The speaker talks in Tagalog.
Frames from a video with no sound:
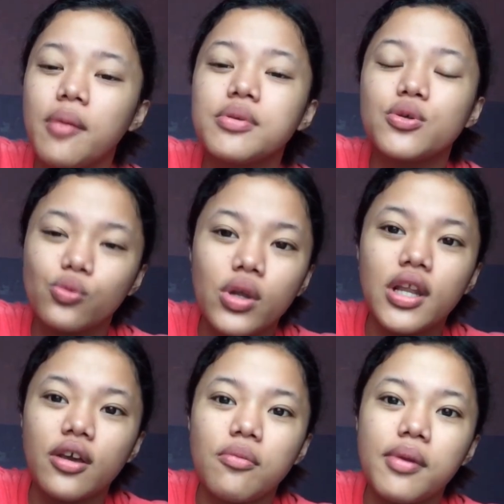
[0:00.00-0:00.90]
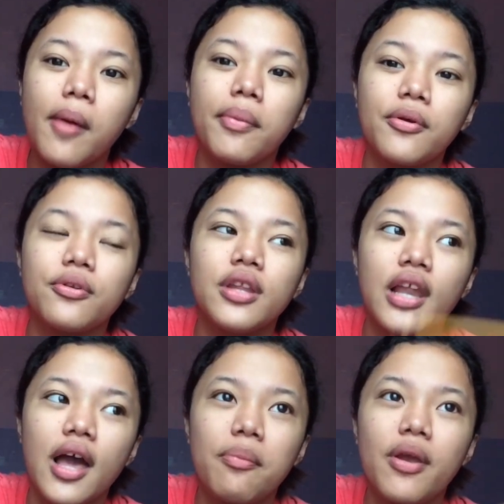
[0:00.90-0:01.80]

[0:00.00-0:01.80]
episode 1 lang yung pinapanood nila.